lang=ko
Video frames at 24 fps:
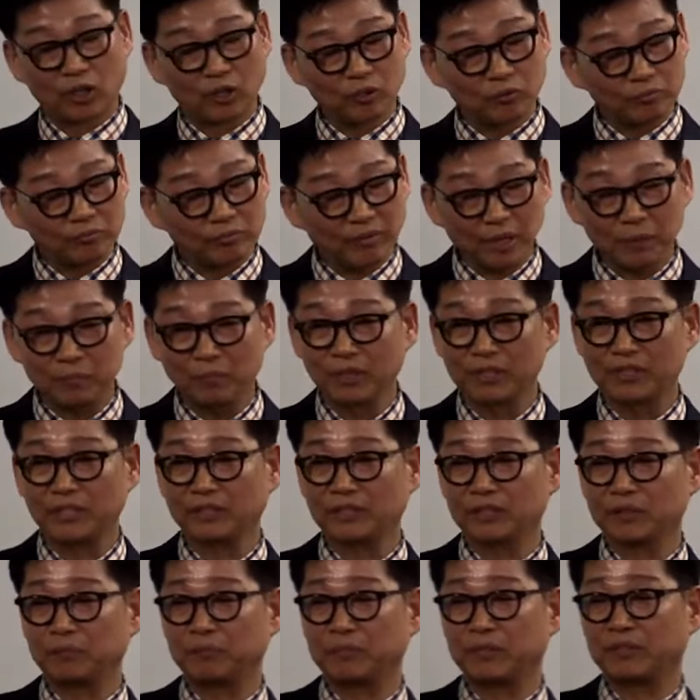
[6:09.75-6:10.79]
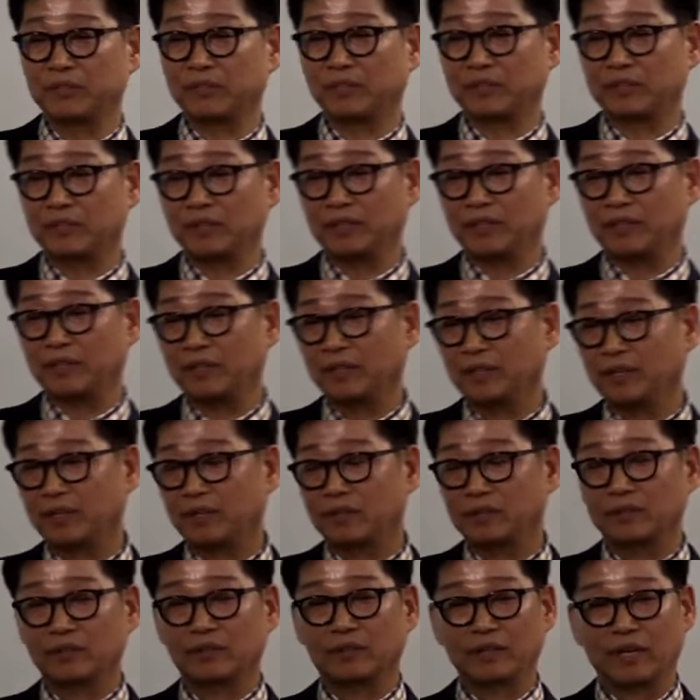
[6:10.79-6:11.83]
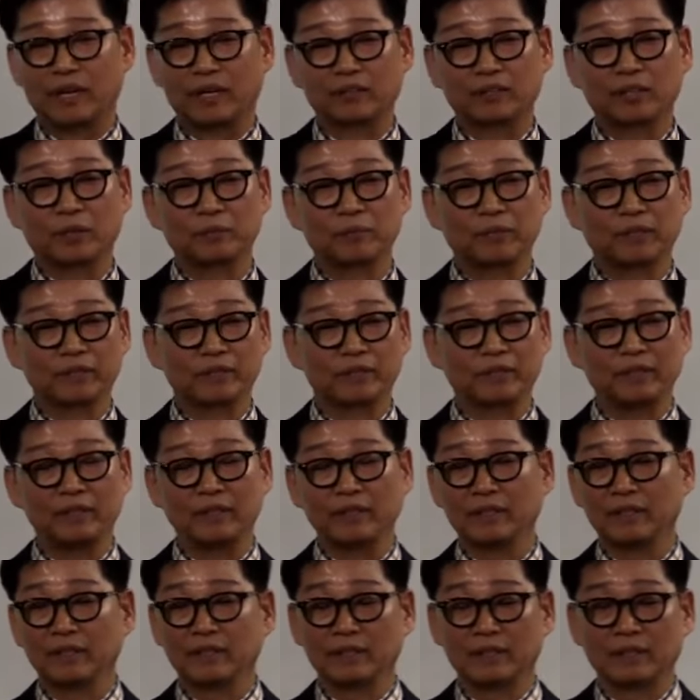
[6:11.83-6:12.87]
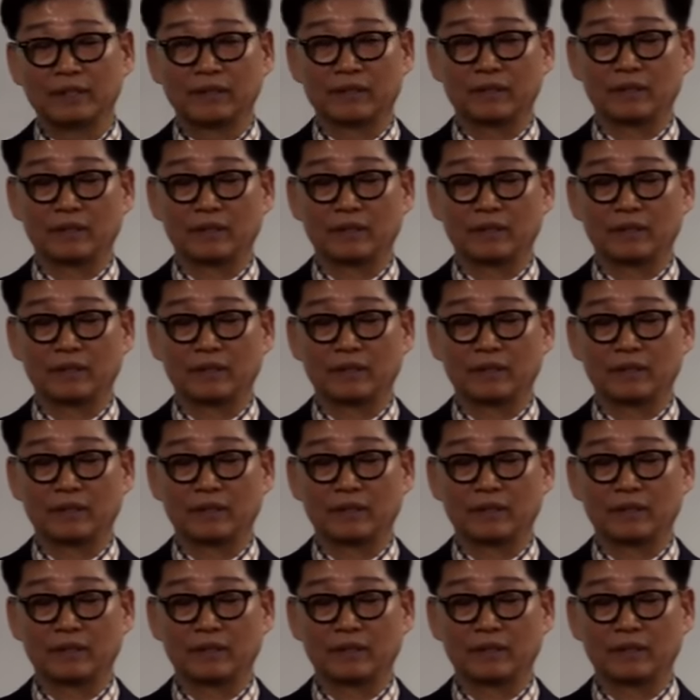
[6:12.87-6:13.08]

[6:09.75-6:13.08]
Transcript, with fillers: 정말 멋있는 비전을 저는 애터미를